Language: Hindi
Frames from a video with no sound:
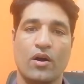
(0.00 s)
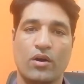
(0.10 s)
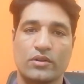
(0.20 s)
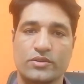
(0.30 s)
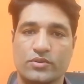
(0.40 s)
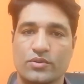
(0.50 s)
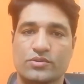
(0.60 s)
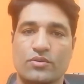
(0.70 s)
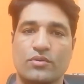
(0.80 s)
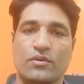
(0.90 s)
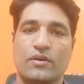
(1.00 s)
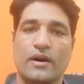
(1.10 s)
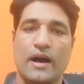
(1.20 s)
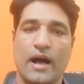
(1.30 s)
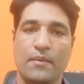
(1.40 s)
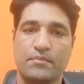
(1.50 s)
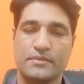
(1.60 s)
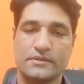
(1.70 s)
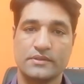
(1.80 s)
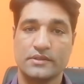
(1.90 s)
और दोस्तों
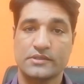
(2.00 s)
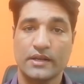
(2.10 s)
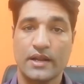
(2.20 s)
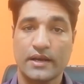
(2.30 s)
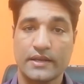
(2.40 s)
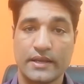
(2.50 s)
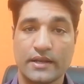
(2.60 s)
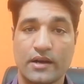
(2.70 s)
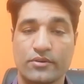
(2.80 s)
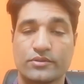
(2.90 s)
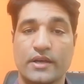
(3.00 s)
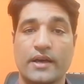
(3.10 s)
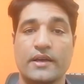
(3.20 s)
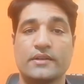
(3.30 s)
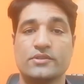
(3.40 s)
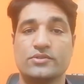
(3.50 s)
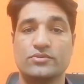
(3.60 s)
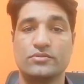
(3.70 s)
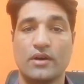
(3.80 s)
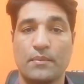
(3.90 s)
आप सिंह लगन किन का होता है
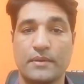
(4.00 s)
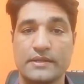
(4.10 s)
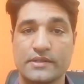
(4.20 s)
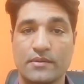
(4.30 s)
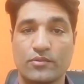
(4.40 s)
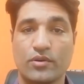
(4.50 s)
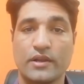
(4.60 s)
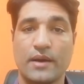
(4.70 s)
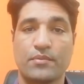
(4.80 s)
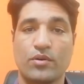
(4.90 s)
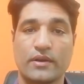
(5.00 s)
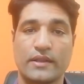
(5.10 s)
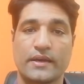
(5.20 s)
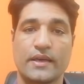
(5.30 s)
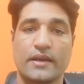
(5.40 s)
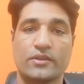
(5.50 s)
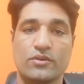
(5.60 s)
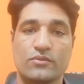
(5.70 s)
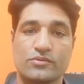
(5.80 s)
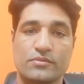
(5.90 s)
अपनी जन्म कुंडली आप खोल के देखेंगे
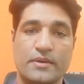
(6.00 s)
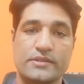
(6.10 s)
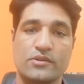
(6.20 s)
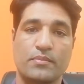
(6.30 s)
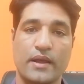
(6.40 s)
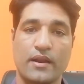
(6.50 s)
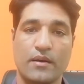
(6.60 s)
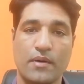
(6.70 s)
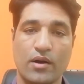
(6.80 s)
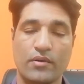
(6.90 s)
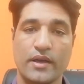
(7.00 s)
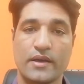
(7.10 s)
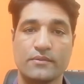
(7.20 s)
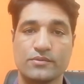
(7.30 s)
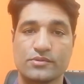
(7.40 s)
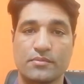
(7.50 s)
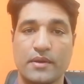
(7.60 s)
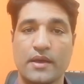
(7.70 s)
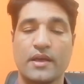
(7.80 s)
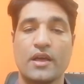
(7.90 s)
तो उसमें जो पहला भाव है
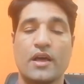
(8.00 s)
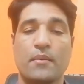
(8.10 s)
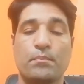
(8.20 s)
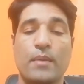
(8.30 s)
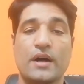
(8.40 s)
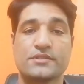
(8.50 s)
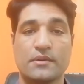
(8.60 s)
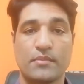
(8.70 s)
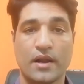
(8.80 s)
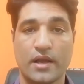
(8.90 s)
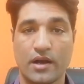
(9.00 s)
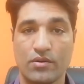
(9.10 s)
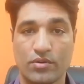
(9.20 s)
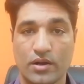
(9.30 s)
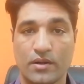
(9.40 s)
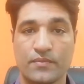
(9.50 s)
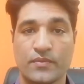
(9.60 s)
उसमें पाँच नंबर लिखा होगा